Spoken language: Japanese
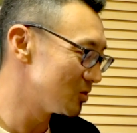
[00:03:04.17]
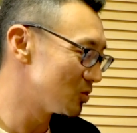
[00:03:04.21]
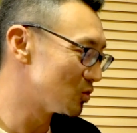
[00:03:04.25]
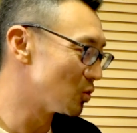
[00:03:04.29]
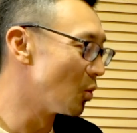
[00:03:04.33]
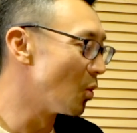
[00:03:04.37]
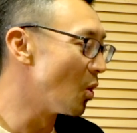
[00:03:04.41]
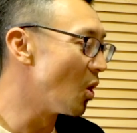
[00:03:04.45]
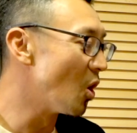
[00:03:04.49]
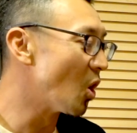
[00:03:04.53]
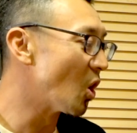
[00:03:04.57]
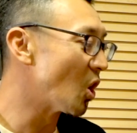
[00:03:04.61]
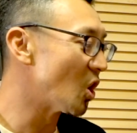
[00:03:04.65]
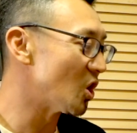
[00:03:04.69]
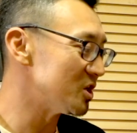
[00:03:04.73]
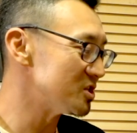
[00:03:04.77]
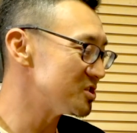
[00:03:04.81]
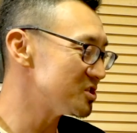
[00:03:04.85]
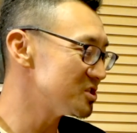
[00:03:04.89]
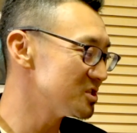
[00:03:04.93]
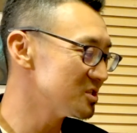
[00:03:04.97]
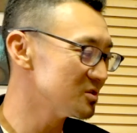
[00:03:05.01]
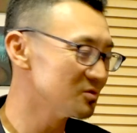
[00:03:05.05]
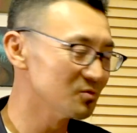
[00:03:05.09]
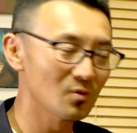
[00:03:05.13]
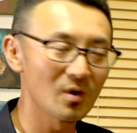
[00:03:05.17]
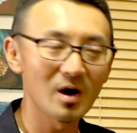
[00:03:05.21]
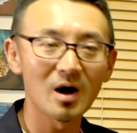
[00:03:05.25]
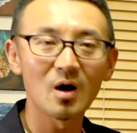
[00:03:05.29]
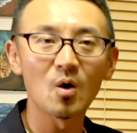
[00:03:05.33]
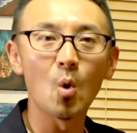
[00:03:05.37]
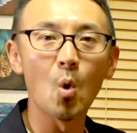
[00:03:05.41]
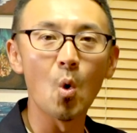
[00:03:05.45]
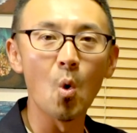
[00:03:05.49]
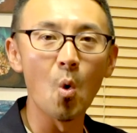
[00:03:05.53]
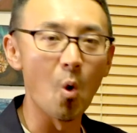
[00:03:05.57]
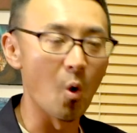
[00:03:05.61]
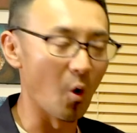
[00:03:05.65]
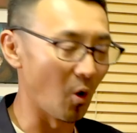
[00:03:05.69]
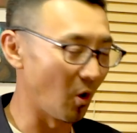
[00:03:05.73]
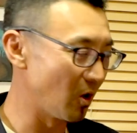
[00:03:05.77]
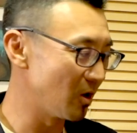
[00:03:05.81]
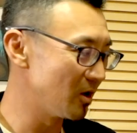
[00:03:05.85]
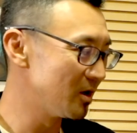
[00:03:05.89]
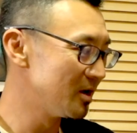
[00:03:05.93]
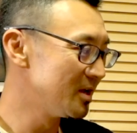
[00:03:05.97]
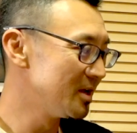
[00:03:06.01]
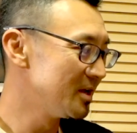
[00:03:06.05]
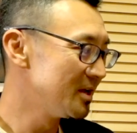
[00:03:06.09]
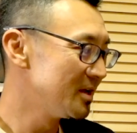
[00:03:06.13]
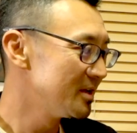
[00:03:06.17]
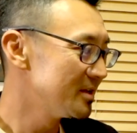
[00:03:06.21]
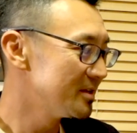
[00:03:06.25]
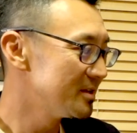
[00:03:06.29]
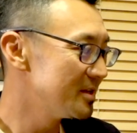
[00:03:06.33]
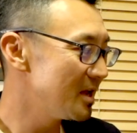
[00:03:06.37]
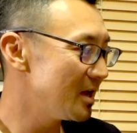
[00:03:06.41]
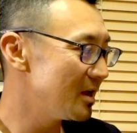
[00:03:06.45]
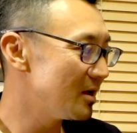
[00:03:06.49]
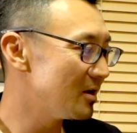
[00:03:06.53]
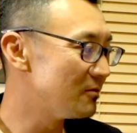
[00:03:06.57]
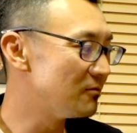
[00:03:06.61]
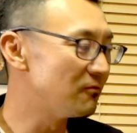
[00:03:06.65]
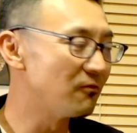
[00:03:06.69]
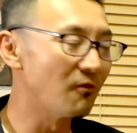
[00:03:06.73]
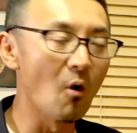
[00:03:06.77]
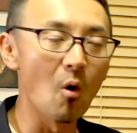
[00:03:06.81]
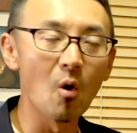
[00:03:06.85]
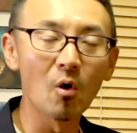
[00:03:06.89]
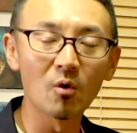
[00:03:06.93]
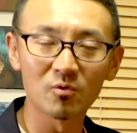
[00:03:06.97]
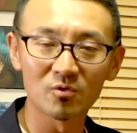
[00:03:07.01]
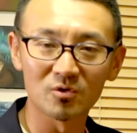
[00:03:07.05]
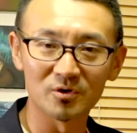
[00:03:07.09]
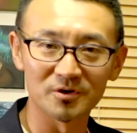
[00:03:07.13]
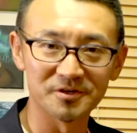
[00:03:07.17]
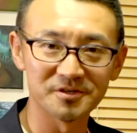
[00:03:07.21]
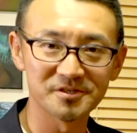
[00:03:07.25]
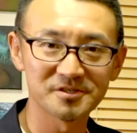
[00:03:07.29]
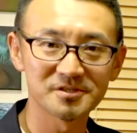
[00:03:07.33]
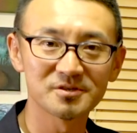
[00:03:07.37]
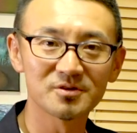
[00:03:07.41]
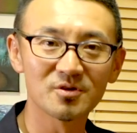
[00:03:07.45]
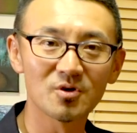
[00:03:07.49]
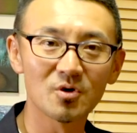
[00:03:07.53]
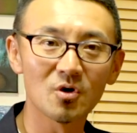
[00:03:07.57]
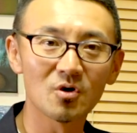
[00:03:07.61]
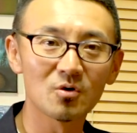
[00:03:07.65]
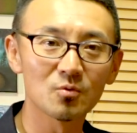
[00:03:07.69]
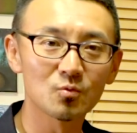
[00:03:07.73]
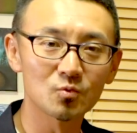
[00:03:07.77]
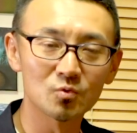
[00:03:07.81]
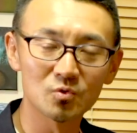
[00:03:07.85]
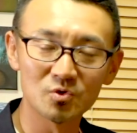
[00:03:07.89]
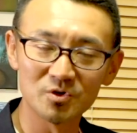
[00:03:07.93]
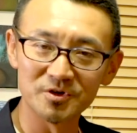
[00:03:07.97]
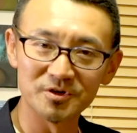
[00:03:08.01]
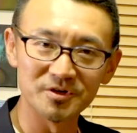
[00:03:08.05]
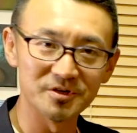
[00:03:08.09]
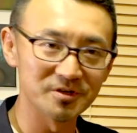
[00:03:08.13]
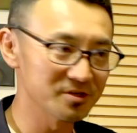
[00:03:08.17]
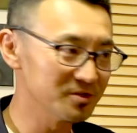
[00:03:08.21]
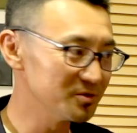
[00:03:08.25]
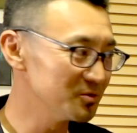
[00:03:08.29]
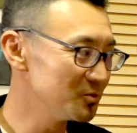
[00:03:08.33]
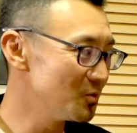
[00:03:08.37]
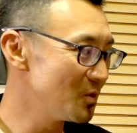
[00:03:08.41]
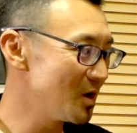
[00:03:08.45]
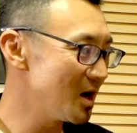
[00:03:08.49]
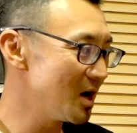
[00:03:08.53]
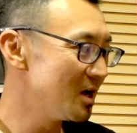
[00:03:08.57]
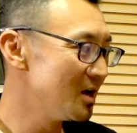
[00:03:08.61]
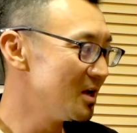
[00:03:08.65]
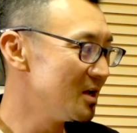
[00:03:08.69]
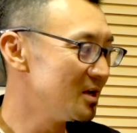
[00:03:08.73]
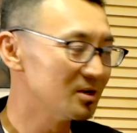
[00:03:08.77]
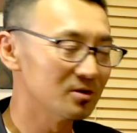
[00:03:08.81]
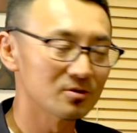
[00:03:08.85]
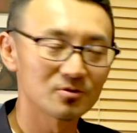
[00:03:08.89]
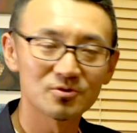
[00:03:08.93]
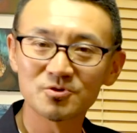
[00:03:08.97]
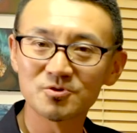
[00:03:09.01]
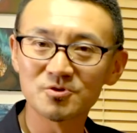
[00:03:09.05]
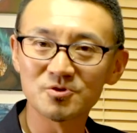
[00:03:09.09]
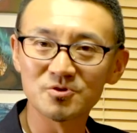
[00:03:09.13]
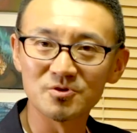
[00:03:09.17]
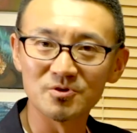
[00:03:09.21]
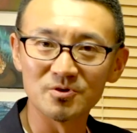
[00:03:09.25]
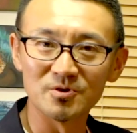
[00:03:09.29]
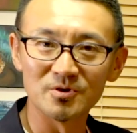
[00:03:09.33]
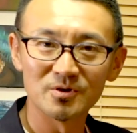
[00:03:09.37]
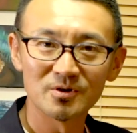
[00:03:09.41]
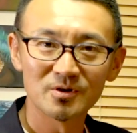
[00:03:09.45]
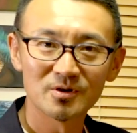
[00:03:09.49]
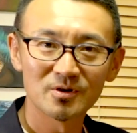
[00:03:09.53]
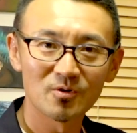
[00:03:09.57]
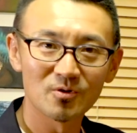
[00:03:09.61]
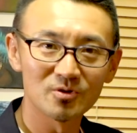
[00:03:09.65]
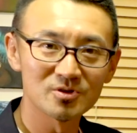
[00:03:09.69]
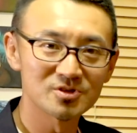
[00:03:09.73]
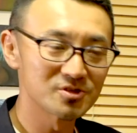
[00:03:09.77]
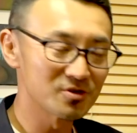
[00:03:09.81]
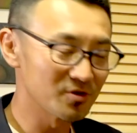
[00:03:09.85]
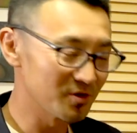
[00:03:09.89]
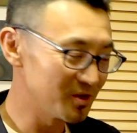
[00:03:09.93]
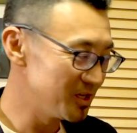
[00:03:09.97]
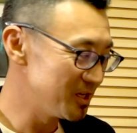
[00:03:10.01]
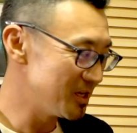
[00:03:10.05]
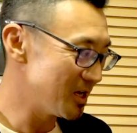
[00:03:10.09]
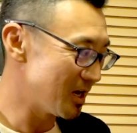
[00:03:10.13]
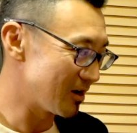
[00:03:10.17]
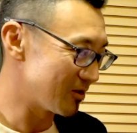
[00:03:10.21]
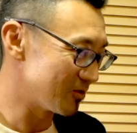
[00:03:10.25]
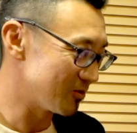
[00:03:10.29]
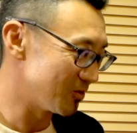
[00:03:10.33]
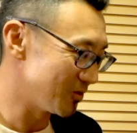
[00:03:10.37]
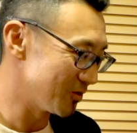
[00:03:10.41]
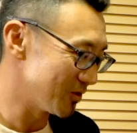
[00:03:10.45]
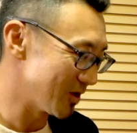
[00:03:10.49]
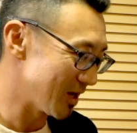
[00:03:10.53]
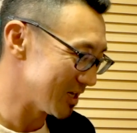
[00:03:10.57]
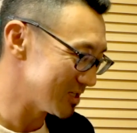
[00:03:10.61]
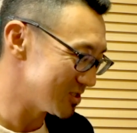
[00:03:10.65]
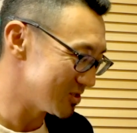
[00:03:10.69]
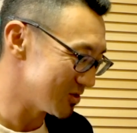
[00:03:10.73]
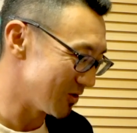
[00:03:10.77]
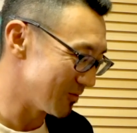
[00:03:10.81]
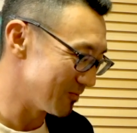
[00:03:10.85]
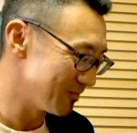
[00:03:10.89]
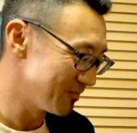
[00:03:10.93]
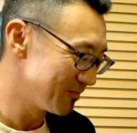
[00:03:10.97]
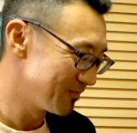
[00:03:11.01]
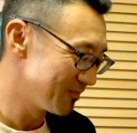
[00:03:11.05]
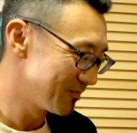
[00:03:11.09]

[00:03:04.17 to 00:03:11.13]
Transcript: towards は or で forward の word は er こっちの er の方の発音、